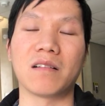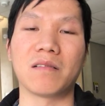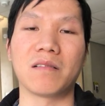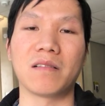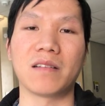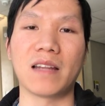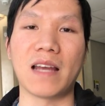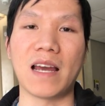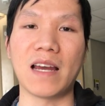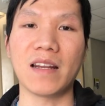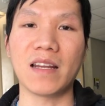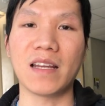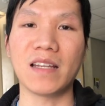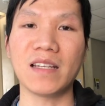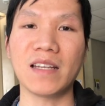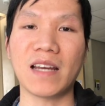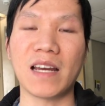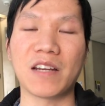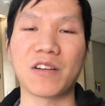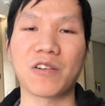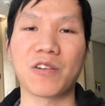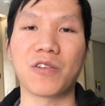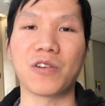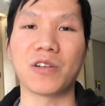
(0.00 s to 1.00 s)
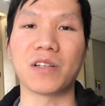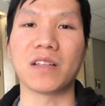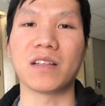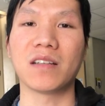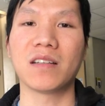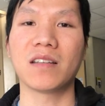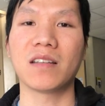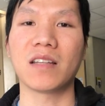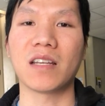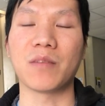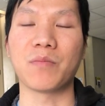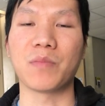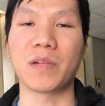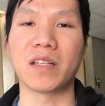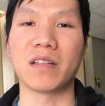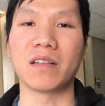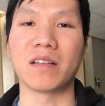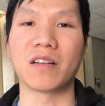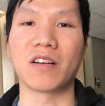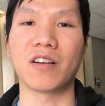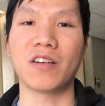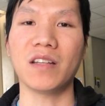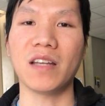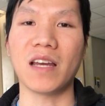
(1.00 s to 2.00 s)
đã đến ngày rồi thì
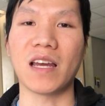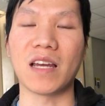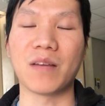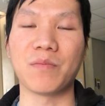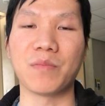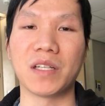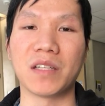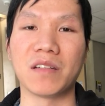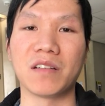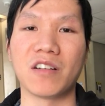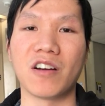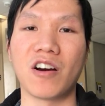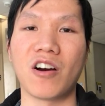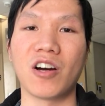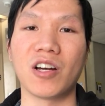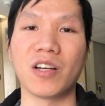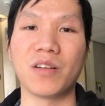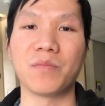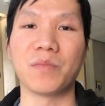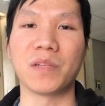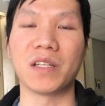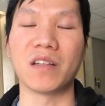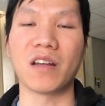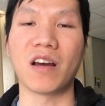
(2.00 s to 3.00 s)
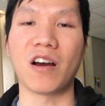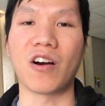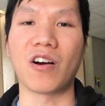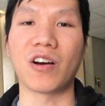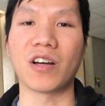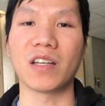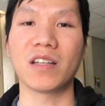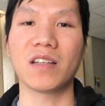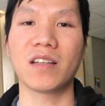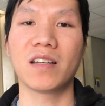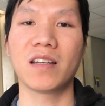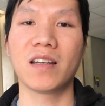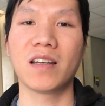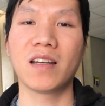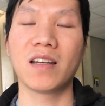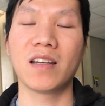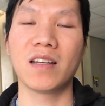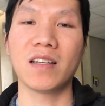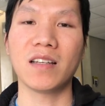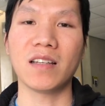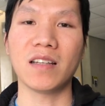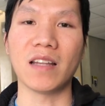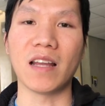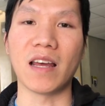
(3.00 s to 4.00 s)
mình có thể mình hỏi
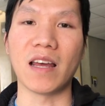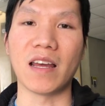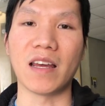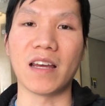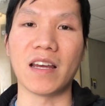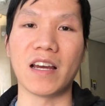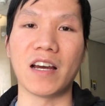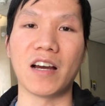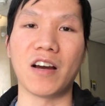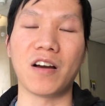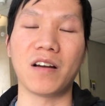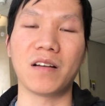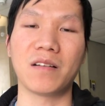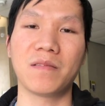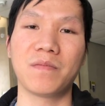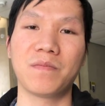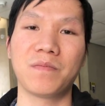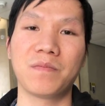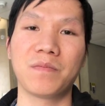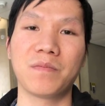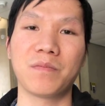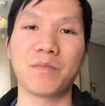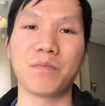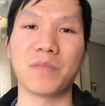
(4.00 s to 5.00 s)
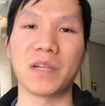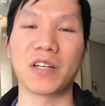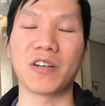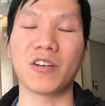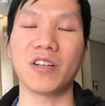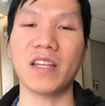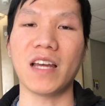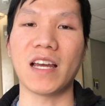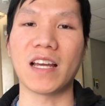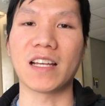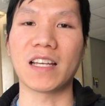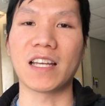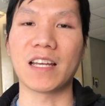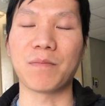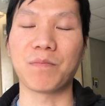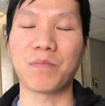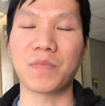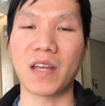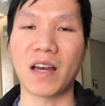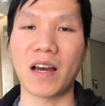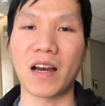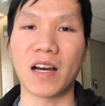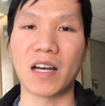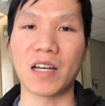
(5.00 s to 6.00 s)
để mình có thể kịp
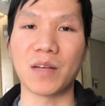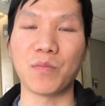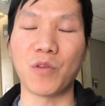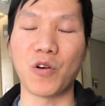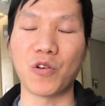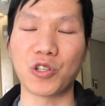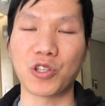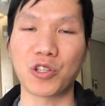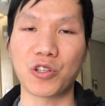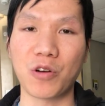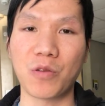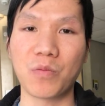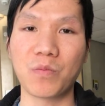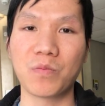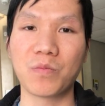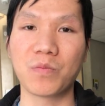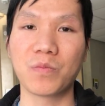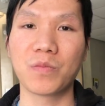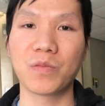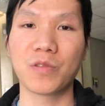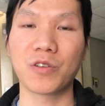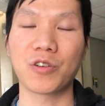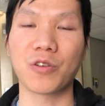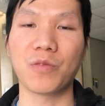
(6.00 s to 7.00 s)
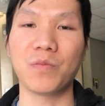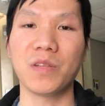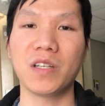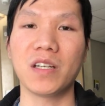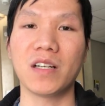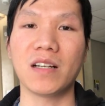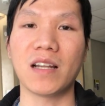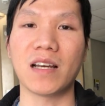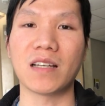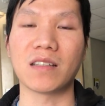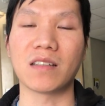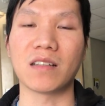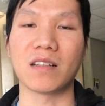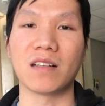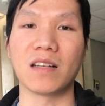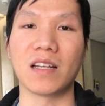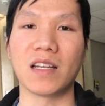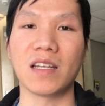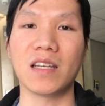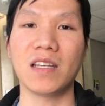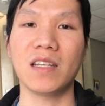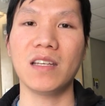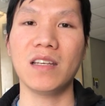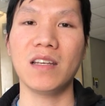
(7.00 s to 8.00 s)
thời bổ sung cũng như là xử
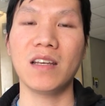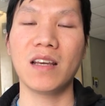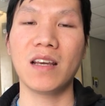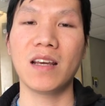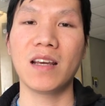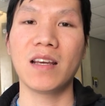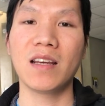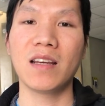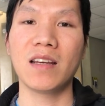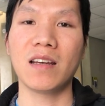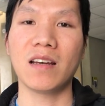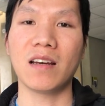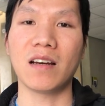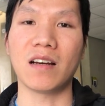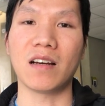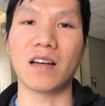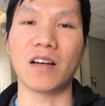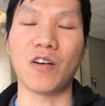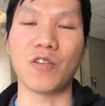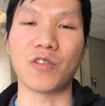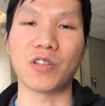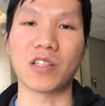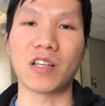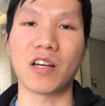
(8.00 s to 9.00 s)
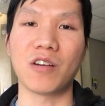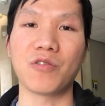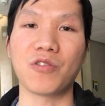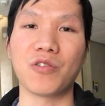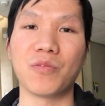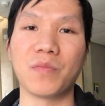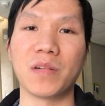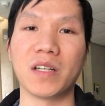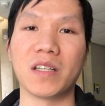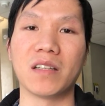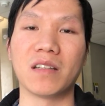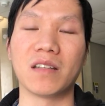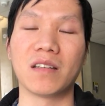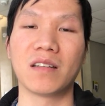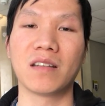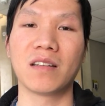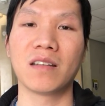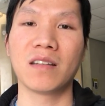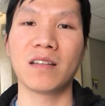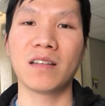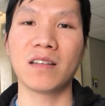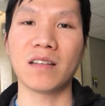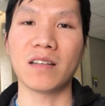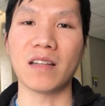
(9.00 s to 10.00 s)
lý hồ sơ của mình
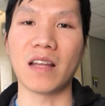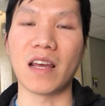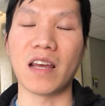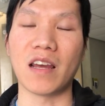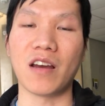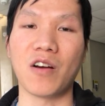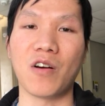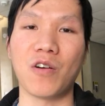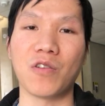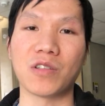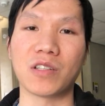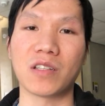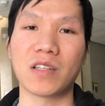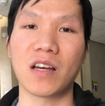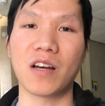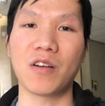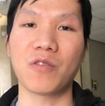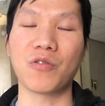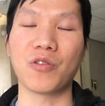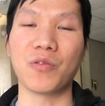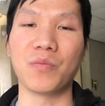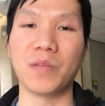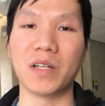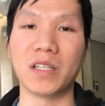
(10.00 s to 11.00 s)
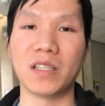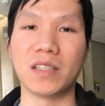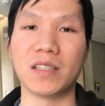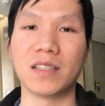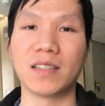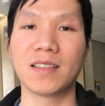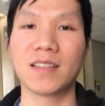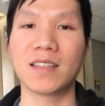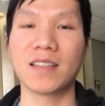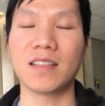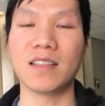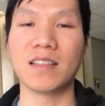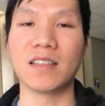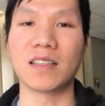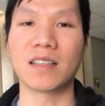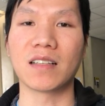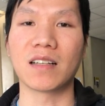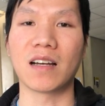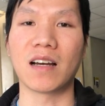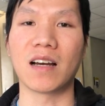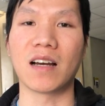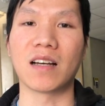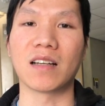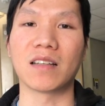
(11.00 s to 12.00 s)
để hồ sơ của mình được
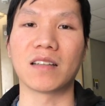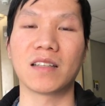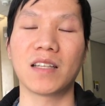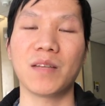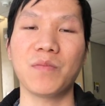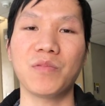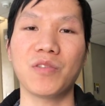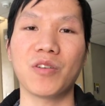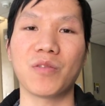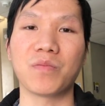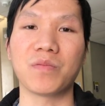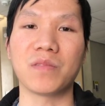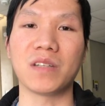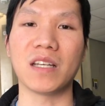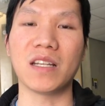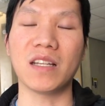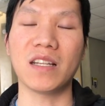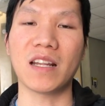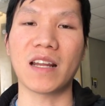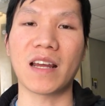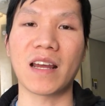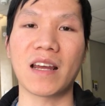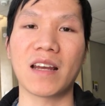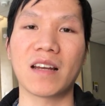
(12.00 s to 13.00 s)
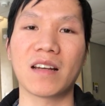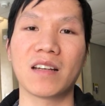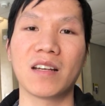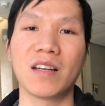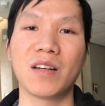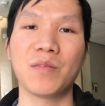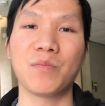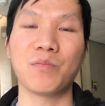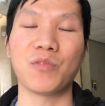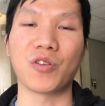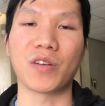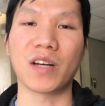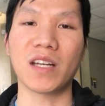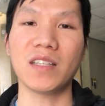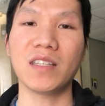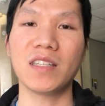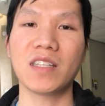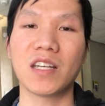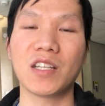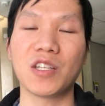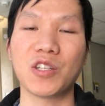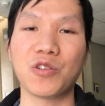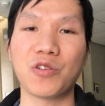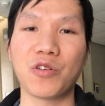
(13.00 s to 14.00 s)
tiếp tục diễn ra một cách
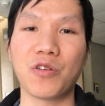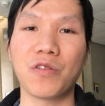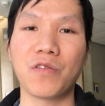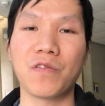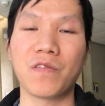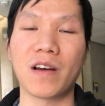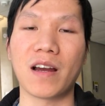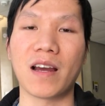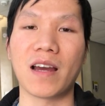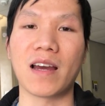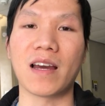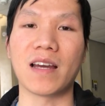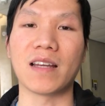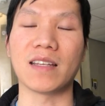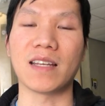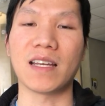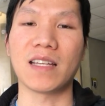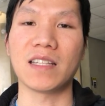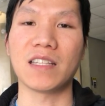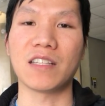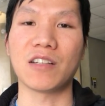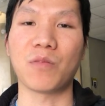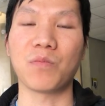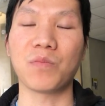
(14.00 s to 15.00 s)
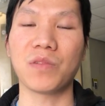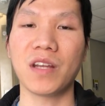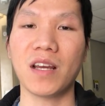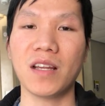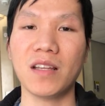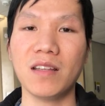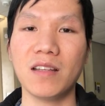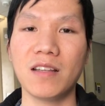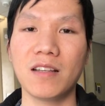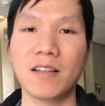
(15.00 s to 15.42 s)
trơn tru và nhanh chóng nhất.